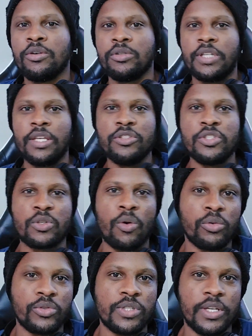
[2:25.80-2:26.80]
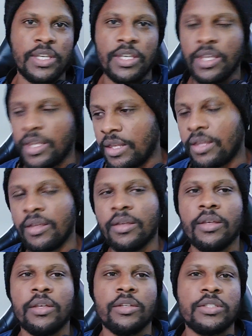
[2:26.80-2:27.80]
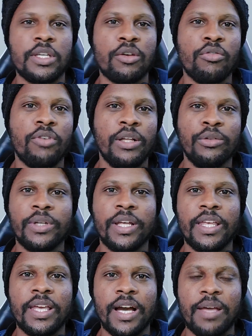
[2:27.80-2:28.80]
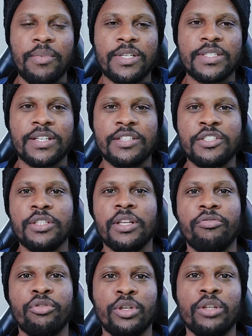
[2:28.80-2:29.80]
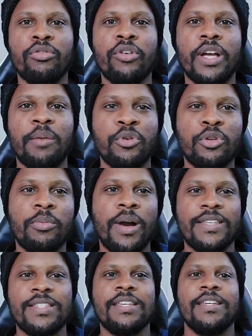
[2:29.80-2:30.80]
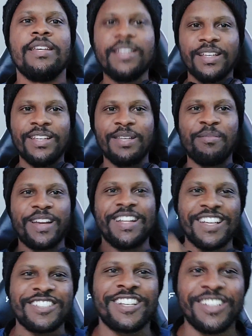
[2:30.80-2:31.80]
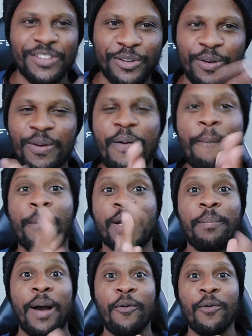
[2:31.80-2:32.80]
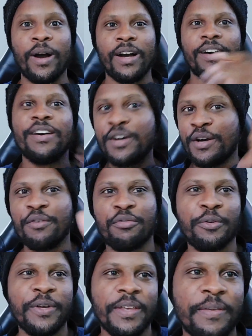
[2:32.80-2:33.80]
tem descontos aqui. Sei que o valor aí cai bastante e na Fiorina eu vou ganhar muito mais. Liberdade cantor, bora pra rua. Fui!